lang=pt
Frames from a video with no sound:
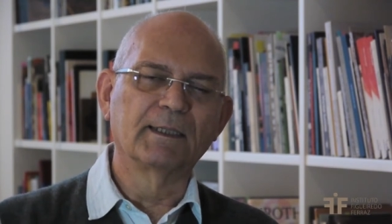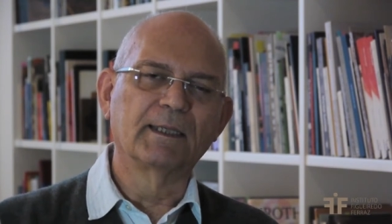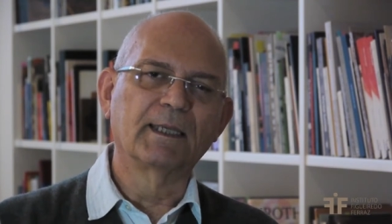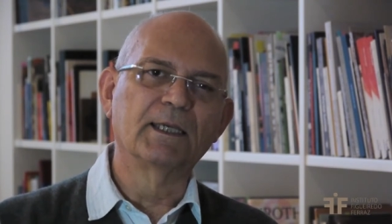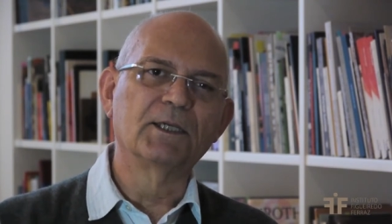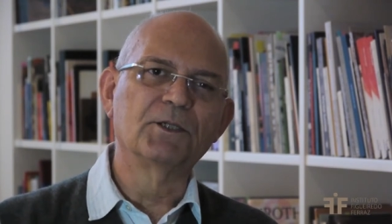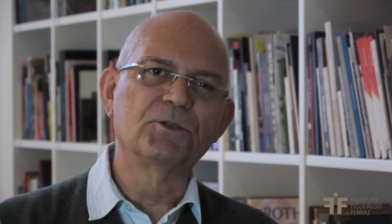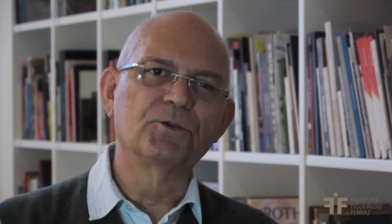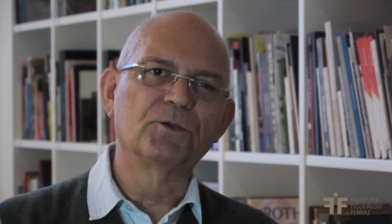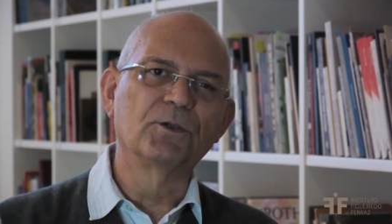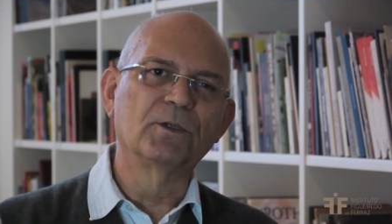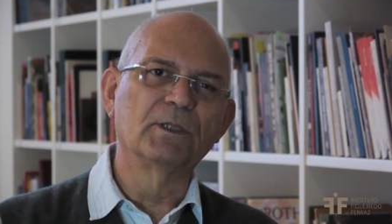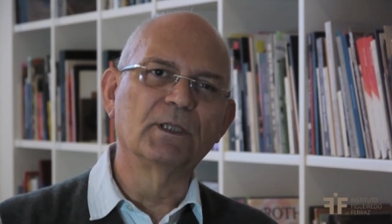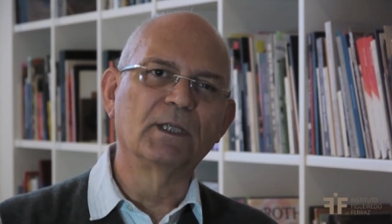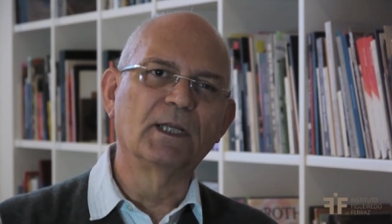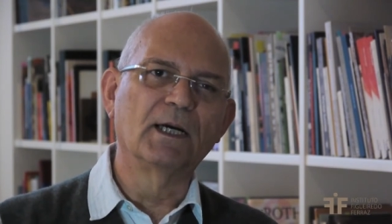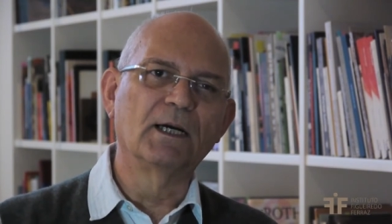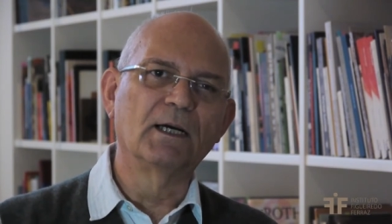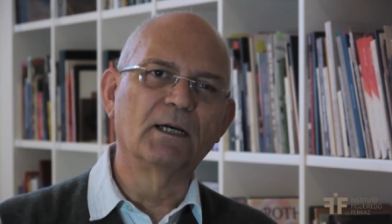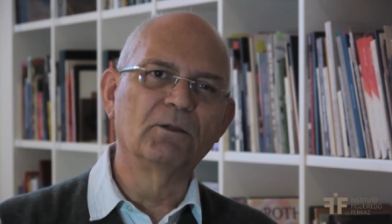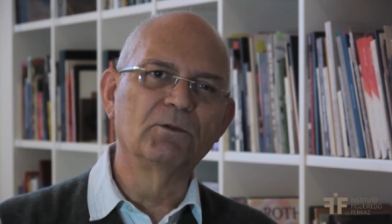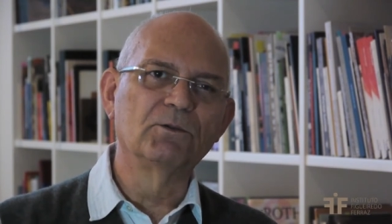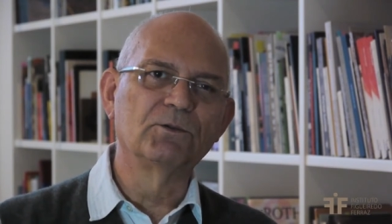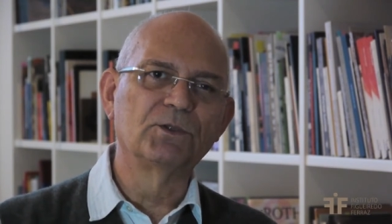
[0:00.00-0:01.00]

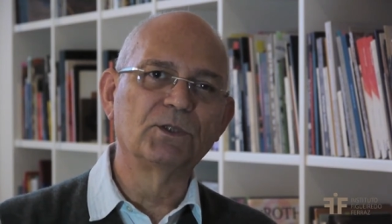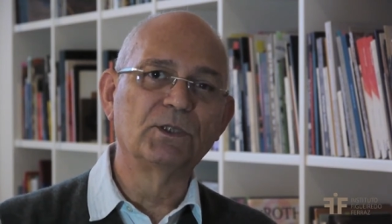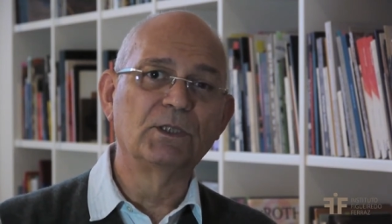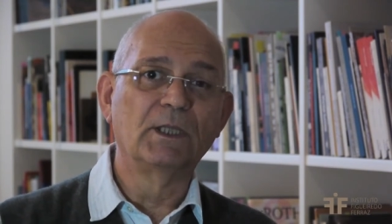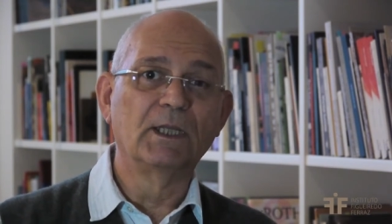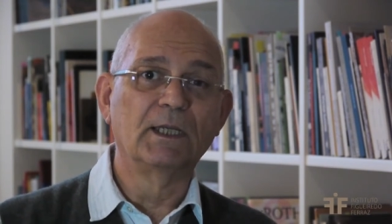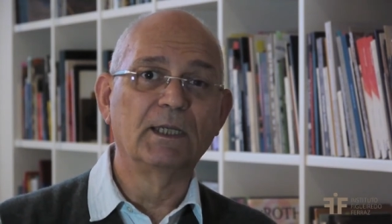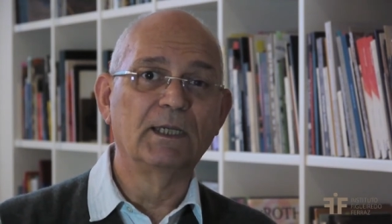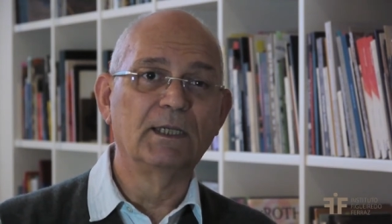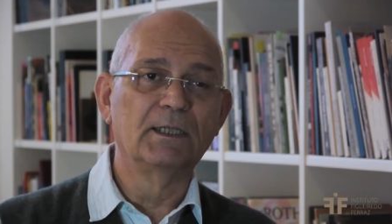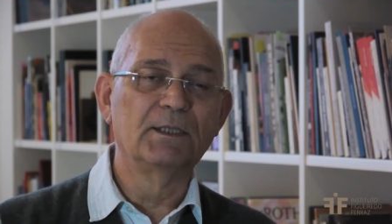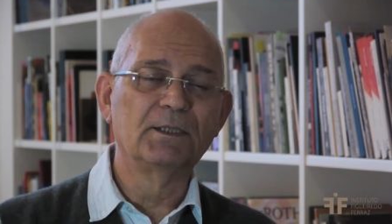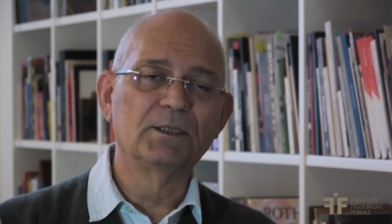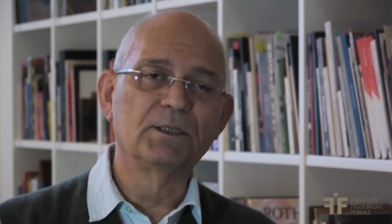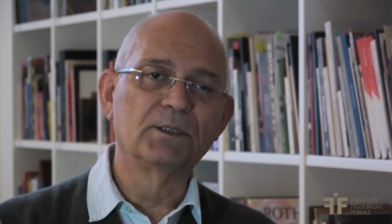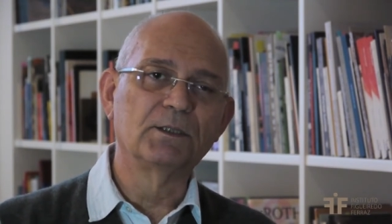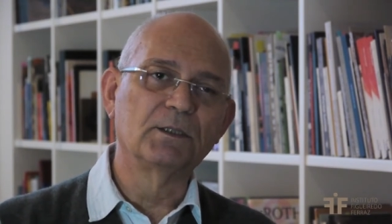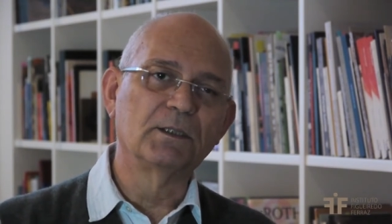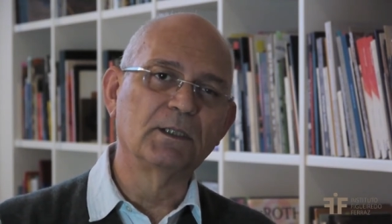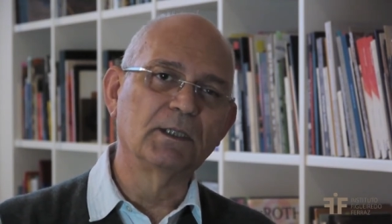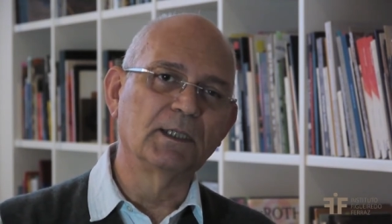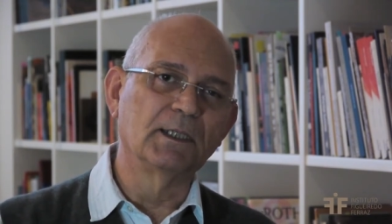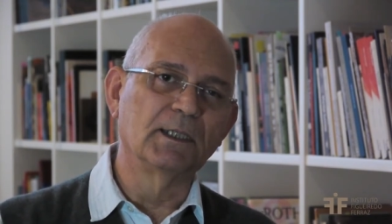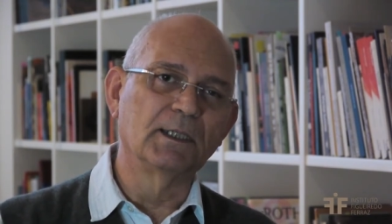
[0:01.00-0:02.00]
questionar os interesses
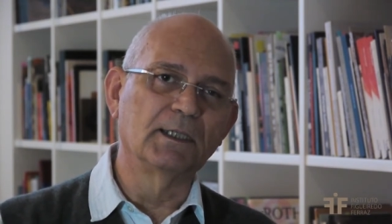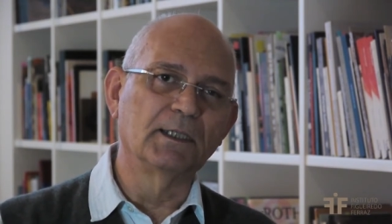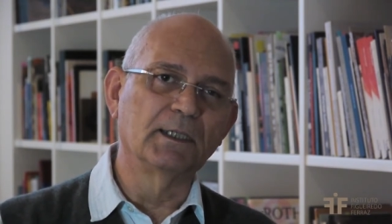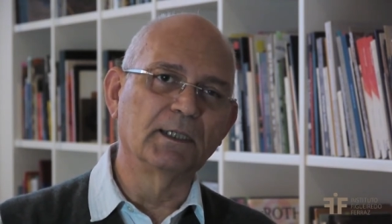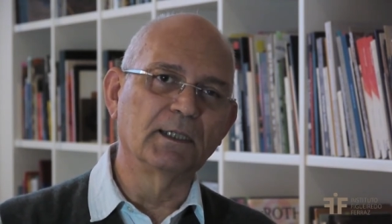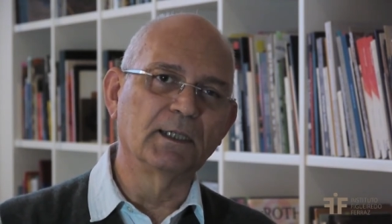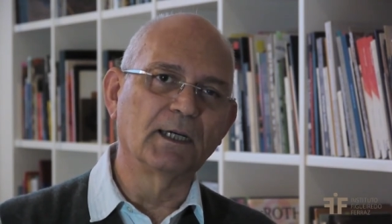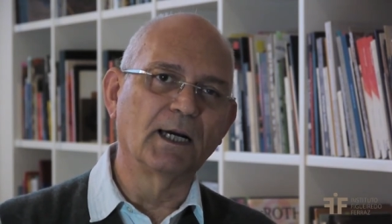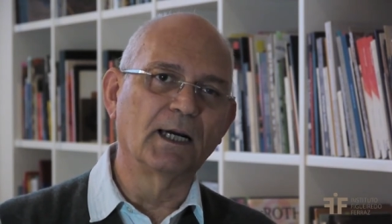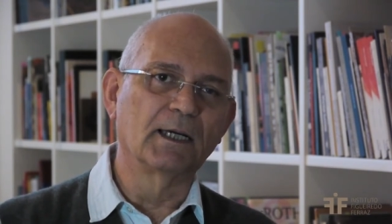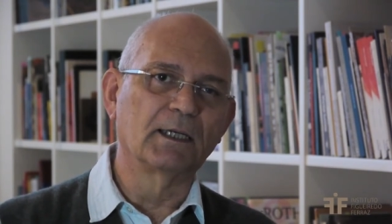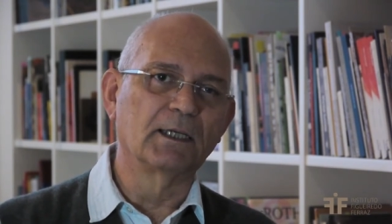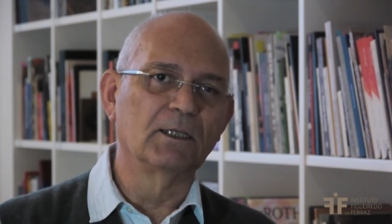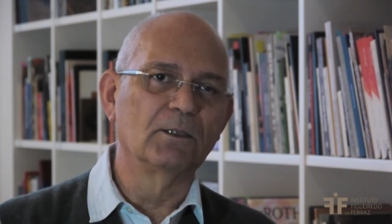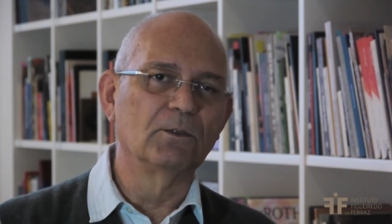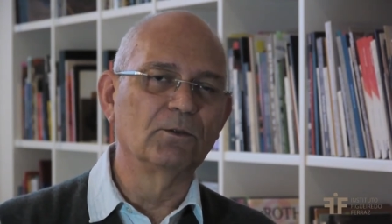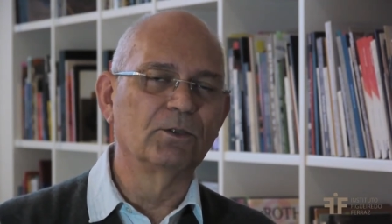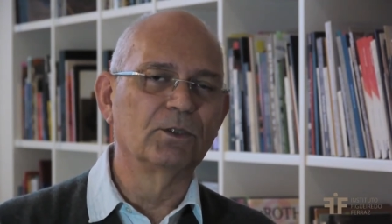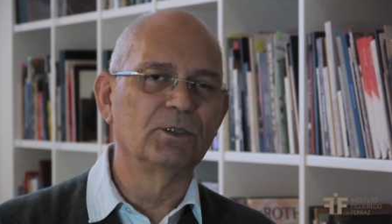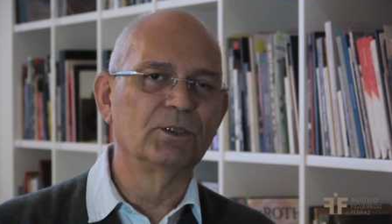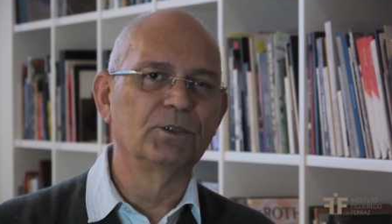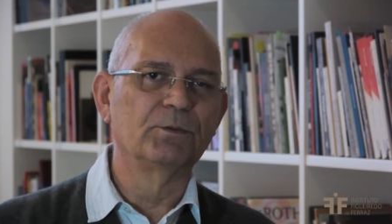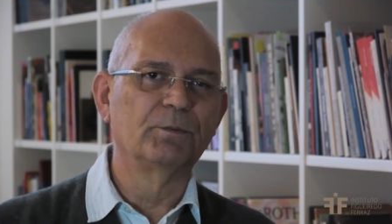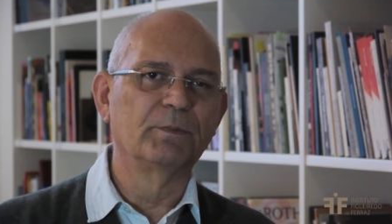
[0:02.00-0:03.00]
dele, aquilo
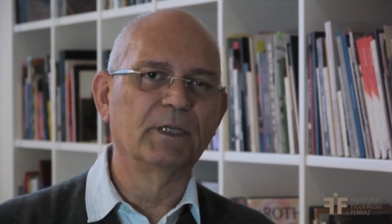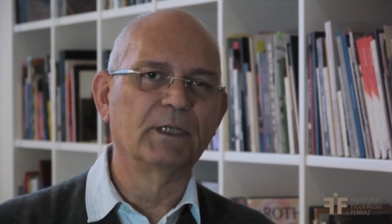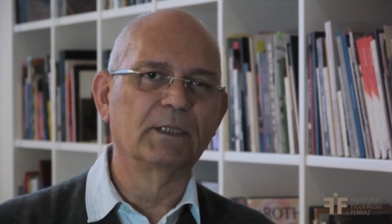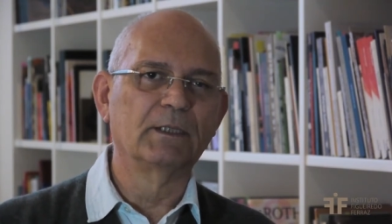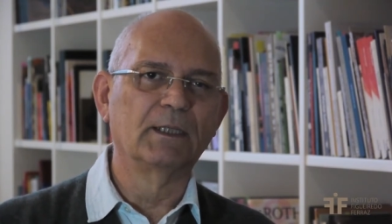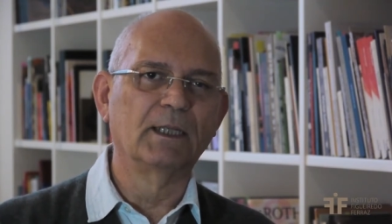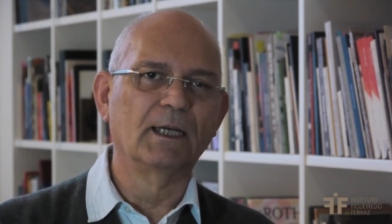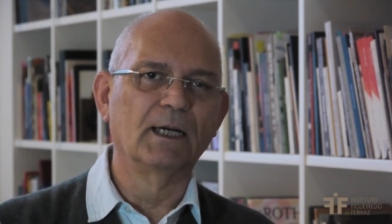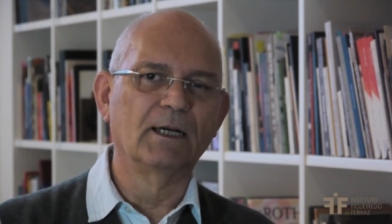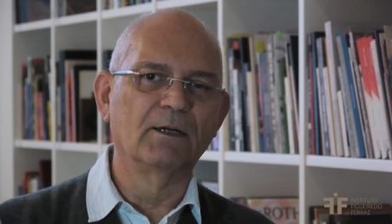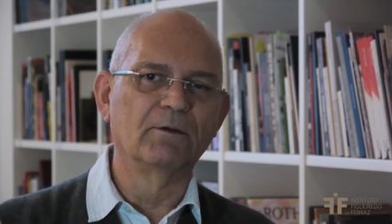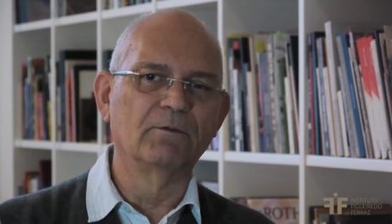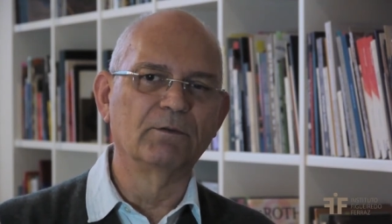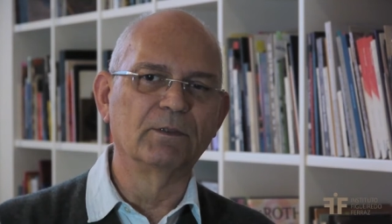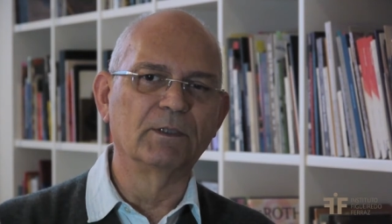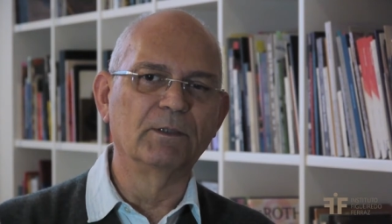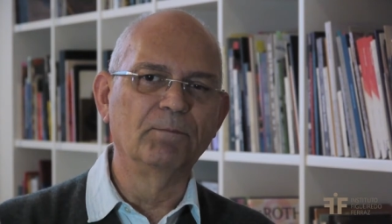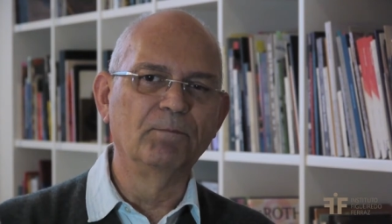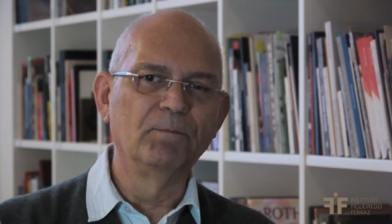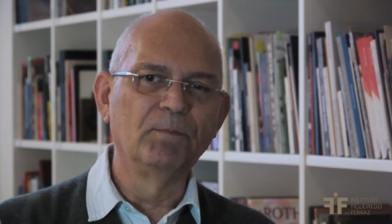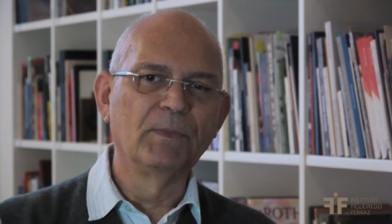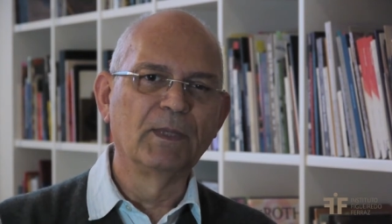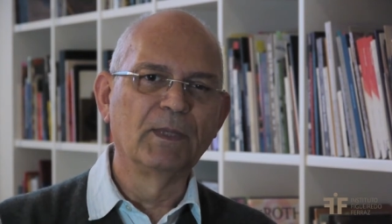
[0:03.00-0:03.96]
que despertava,